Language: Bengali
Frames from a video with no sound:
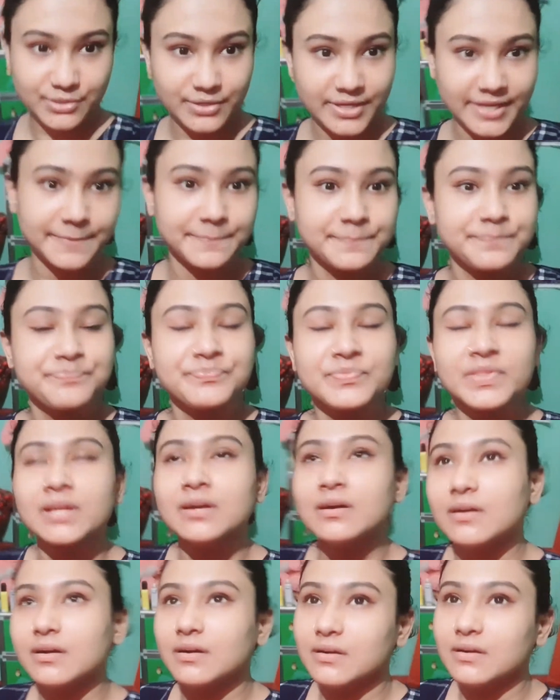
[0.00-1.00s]
হয়ে
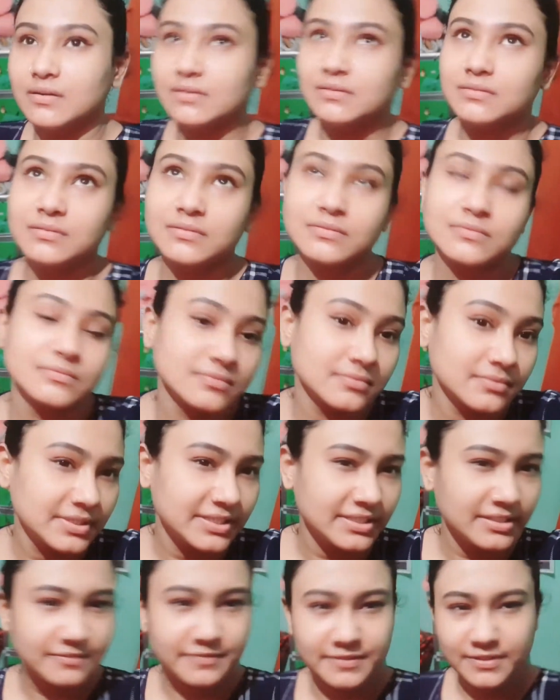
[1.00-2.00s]

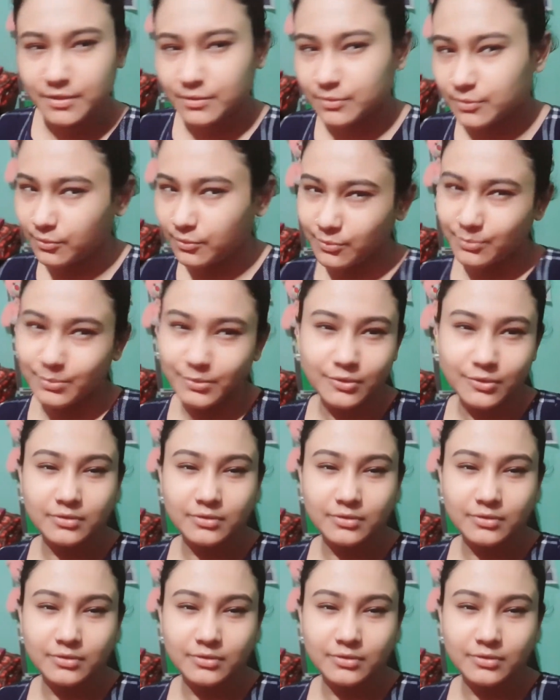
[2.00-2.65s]
ডিনার ফিনার করবো